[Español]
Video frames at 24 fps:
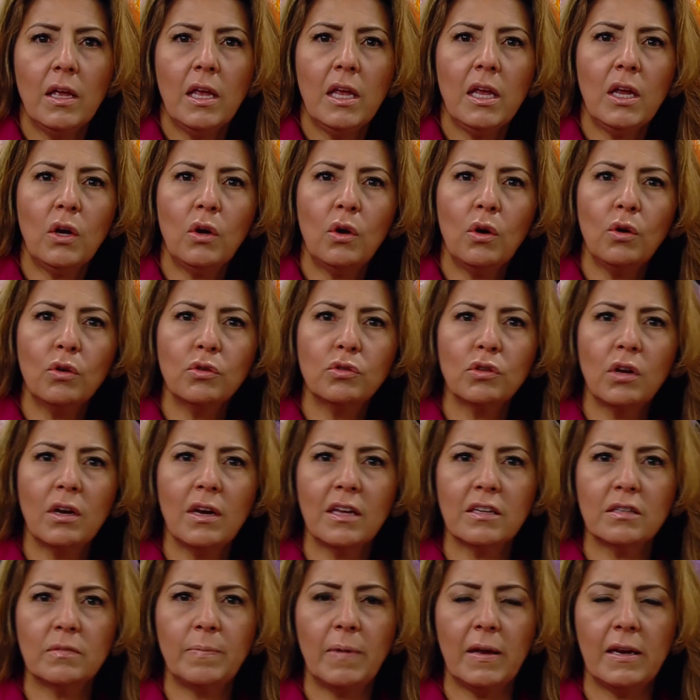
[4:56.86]
incluso
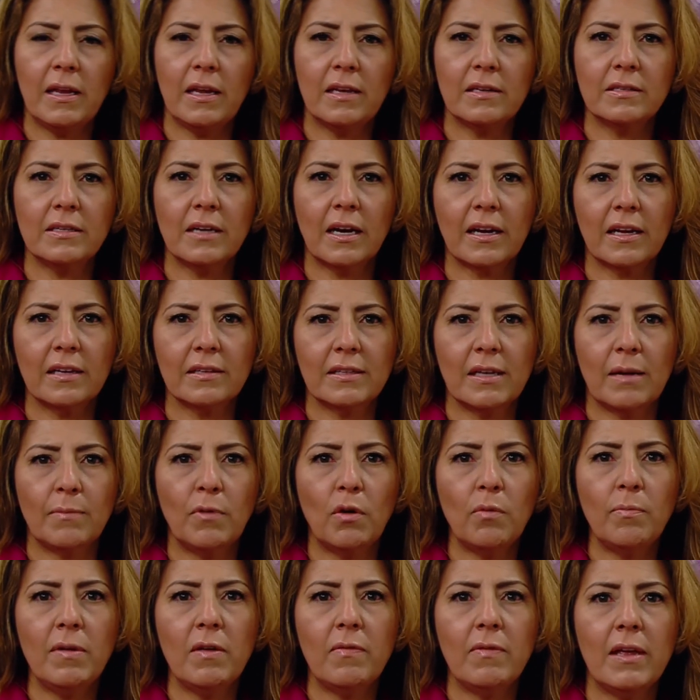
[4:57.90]
la experiencia que
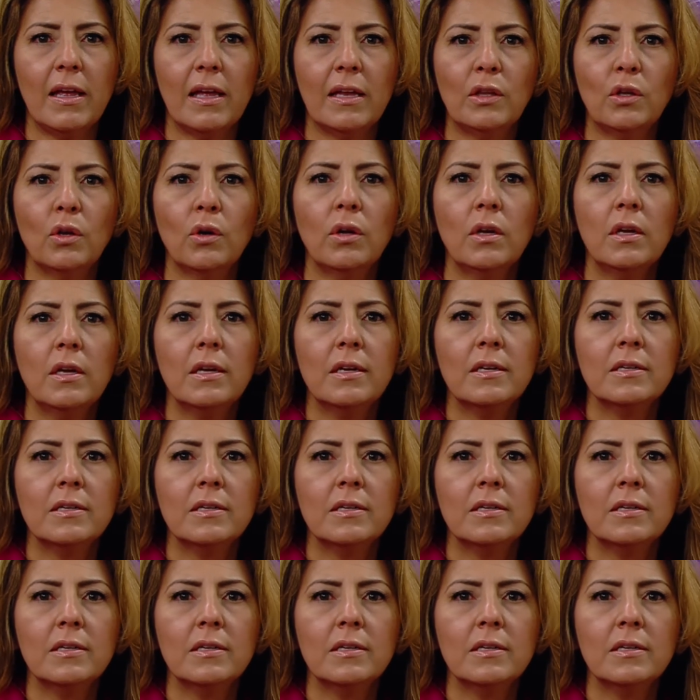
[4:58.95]
estamos viviendo,